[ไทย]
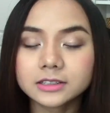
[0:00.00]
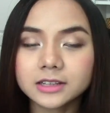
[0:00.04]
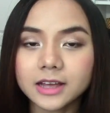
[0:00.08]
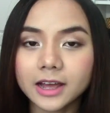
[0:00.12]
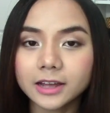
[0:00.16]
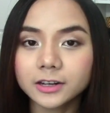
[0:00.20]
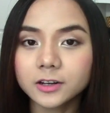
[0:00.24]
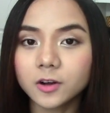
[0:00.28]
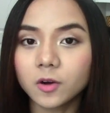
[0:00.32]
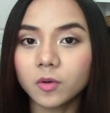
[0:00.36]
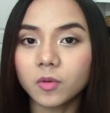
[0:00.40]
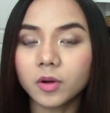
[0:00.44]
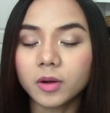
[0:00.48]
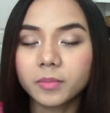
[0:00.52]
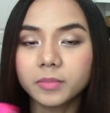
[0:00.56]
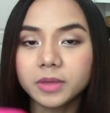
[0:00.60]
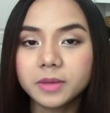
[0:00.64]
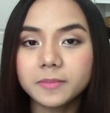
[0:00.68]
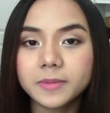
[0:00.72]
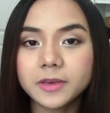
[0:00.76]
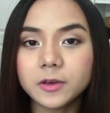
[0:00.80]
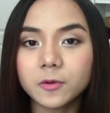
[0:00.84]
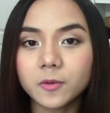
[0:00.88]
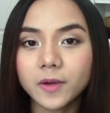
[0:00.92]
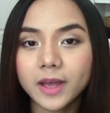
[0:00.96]
ญาติของวอ
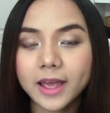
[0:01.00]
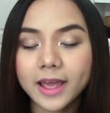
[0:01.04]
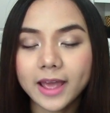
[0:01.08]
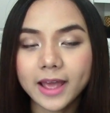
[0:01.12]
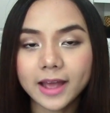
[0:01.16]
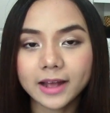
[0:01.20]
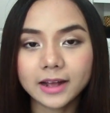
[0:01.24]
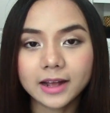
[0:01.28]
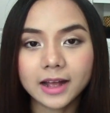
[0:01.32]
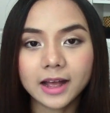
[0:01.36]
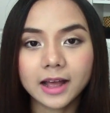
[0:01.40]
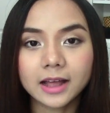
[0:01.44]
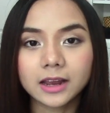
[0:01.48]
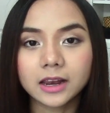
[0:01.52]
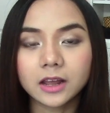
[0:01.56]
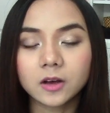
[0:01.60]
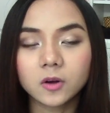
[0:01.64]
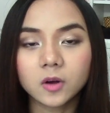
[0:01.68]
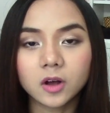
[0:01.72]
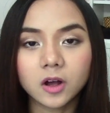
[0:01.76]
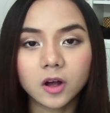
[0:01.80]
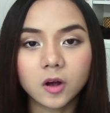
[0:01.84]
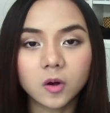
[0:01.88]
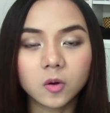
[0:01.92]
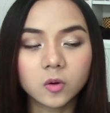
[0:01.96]
มีผิวแห้งค่ะ แล้
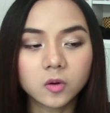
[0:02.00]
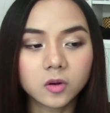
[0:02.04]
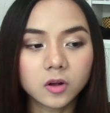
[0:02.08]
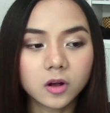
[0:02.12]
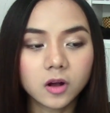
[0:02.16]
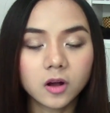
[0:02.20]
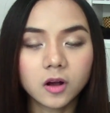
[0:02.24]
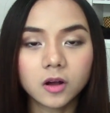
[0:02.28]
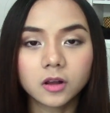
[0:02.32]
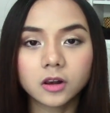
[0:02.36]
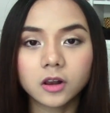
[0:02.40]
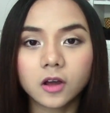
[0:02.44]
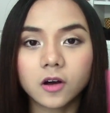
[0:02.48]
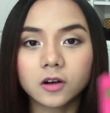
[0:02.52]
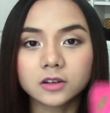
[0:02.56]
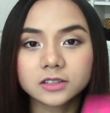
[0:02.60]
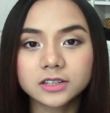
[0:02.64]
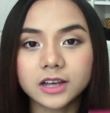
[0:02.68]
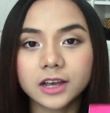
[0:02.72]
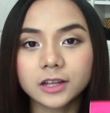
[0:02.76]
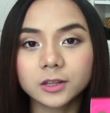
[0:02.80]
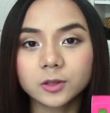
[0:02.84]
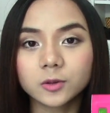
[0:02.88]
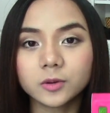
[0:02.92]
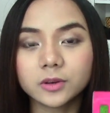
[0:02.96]
วเขาก็ลอง
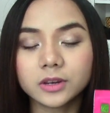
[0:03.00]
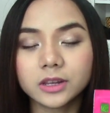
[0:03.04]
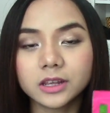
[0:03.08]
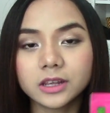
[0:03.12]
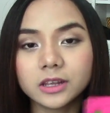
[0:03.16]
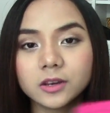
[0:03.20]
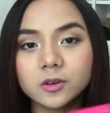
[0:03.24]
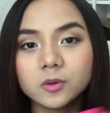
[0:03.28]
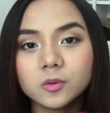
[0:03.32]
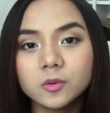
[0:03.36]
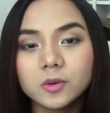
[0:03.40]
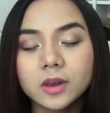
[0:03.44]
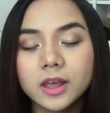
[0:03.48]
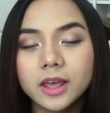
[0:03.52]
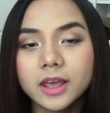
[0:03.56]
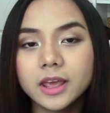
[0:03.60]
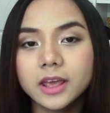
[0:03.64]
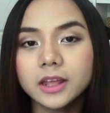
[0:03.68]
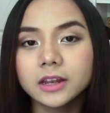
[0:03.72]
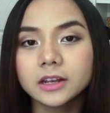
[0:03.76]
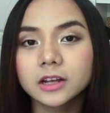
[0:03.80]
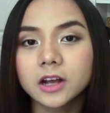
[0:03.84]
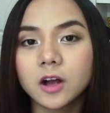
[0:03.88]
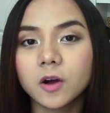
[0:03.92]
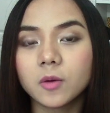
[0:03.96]
ใช้ตัวนี้ดูและ
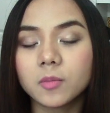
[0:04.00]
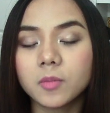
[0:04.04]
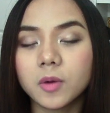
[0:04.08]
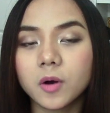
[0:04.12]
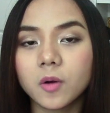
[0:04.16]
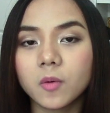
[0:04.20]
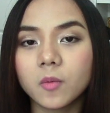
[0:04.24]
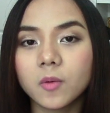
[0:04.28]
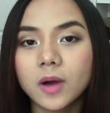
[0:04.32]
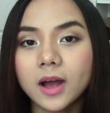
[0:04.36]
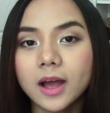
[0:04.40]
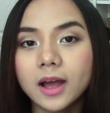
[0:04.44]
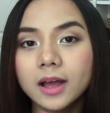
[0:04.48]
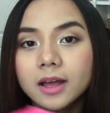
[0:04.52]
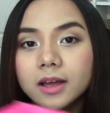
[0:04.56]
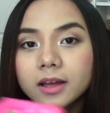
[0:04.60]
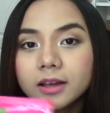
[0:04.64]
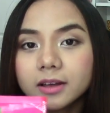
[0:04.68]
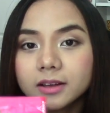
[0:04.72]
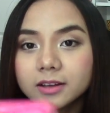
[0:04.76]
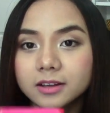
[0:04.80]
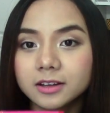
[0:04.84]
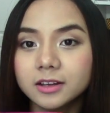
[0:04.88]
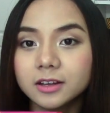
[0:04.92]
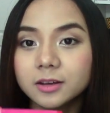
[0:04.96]
เห็นเขาบอกว่า
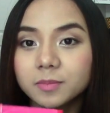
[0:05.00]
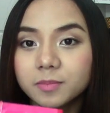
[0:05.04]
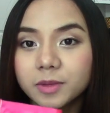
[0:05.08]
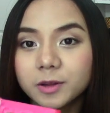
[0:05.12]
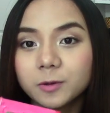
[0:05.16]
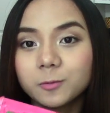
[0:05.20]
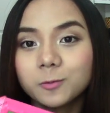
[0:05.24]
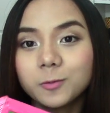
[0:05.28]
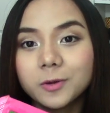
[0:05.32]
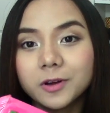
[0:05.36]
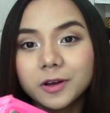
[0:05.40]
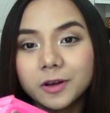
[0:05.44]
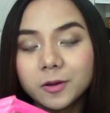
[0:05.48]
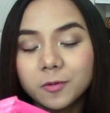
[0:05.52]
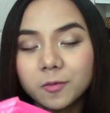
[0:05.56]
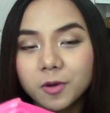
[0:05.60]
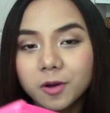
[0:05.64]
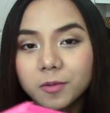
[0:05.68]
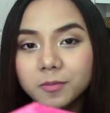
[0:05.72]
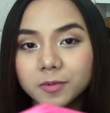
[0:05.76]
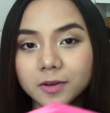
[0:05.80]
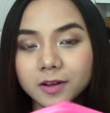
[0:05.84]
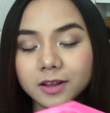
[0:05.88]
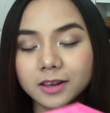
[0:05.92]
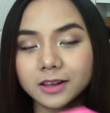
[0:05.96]
เออมันเวิร์กว
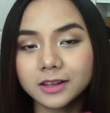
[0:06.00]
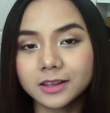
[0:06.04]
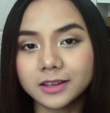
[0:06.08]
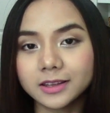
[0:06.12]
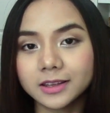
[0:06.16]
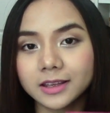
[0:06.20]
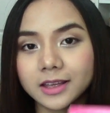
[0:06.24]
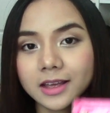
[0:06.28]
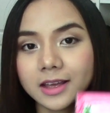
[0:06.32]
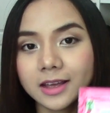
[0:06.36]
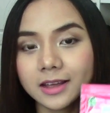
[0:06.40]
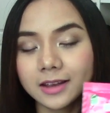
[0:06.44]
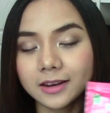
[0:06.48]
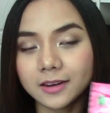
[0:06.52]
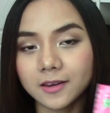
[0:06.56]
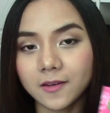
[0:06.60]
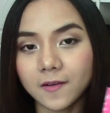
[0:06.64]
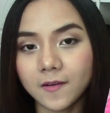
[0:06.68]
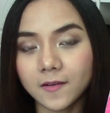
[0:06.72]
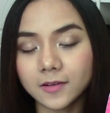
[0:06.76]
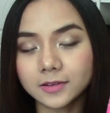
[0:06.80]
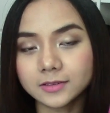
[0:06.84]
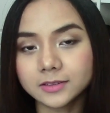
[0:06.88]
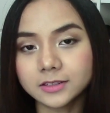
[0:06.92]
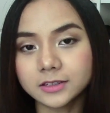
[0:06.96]
อม ก็เลยล
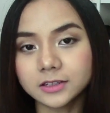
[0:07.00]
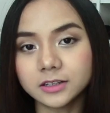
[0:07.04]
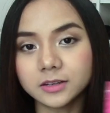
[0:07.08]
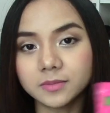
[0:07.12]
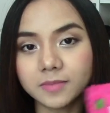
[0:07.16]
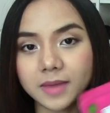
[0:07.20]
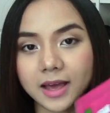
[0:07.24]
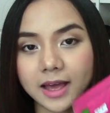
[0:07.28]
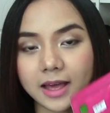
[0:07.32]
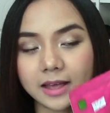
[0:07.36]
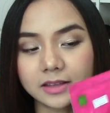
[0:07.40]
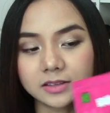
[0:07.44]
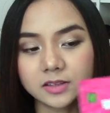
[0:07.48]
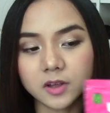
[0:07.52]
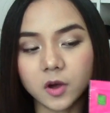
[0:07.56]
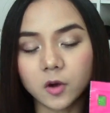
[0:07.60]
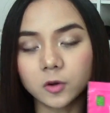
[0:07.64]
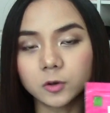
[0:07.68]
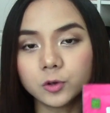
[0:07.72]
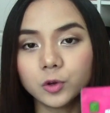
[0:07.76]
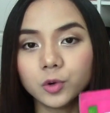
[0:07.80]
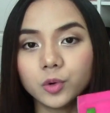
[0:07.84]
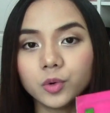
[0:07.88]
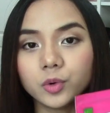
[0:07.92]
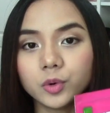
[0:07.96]
องซื้อมา
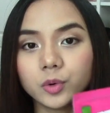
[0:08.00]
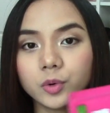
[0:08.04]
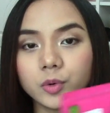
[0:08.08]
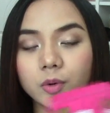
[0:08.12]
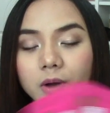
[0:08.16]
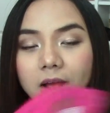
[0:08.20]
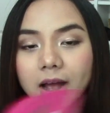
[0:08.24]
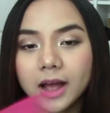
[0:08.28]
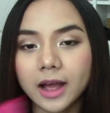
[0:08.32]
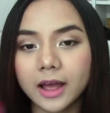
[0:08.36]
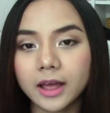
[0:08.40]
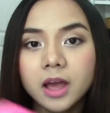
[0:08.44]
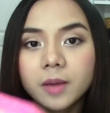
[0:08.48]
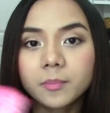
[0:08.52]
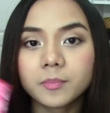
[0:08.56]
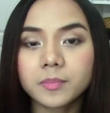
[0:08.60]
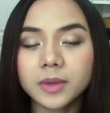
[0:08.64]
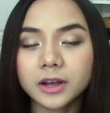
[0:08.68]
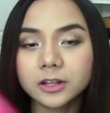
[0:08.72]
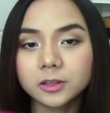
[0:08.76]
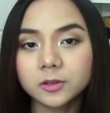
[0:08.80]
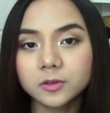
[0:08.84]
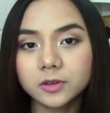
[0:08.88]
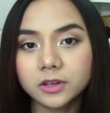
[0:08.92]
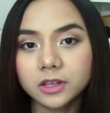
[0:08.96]
2ถุงดูค่ะ
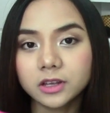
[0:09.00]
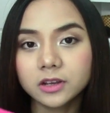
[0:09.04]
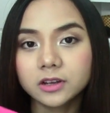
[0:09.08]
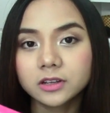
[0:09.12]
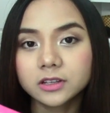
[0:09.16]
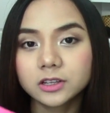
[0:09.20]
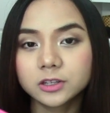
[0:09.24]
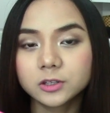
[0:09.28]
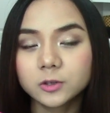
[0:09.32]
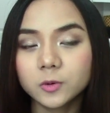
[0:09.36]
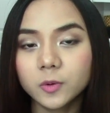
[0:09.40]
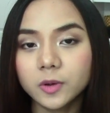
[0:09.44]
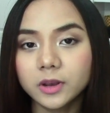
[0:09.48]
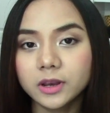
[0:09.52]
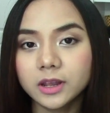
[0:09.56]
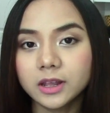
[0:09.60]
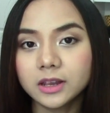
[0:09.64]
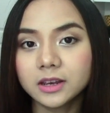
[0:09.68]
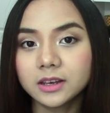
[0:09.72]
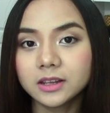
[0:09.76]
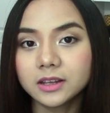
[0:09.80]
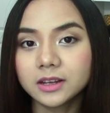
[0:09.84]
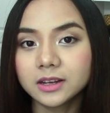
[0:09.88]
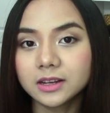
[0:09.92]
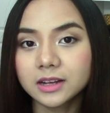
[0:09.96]
มาตัวนี้ก็จะช่วยใน
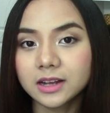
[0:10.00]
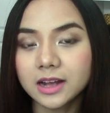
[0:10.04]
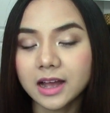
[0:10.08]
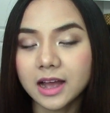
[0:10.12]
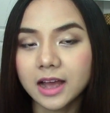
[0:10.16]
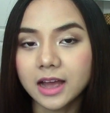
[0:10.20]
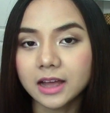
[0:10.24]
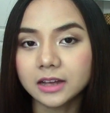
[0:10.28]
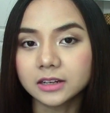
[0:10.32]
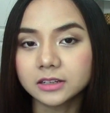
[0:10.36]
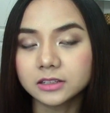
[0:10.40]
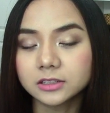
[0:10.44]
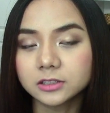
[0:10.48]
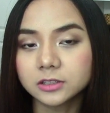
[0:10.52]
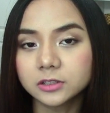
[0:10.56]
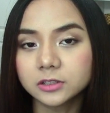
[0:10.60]
เรื่องการ